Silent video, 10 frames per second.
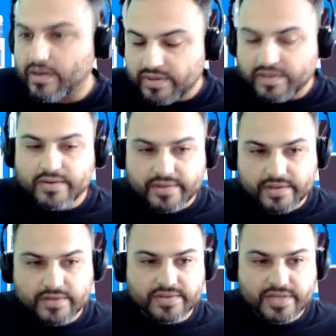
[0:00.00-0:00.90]
A única coisa
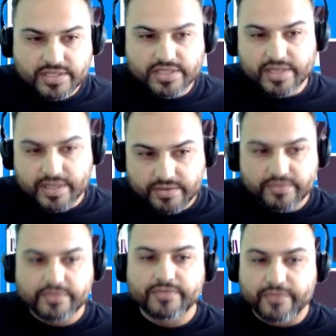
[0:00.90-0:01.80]
que eu usei
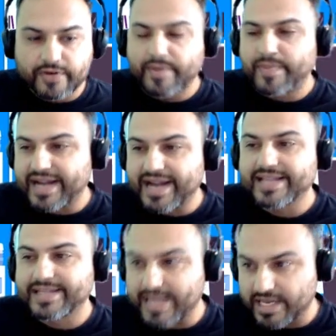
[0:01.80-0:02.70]
dinheiro foi para pagar
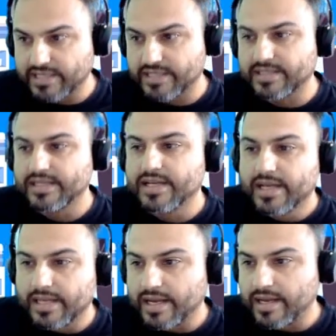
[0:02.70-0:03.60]
as taxas
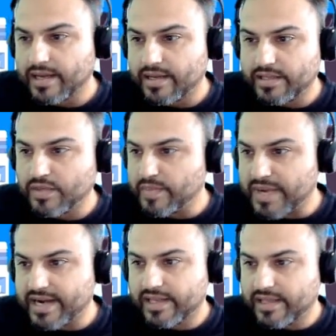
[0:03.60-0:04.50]
uh, de
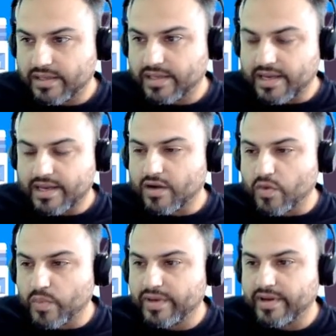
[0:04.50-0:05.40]
embarque que a
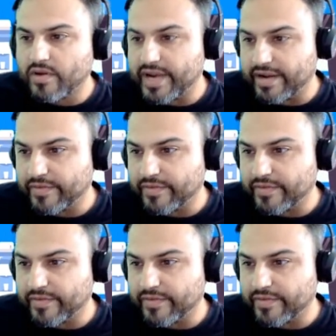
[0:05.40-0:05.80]
companhia cobrava.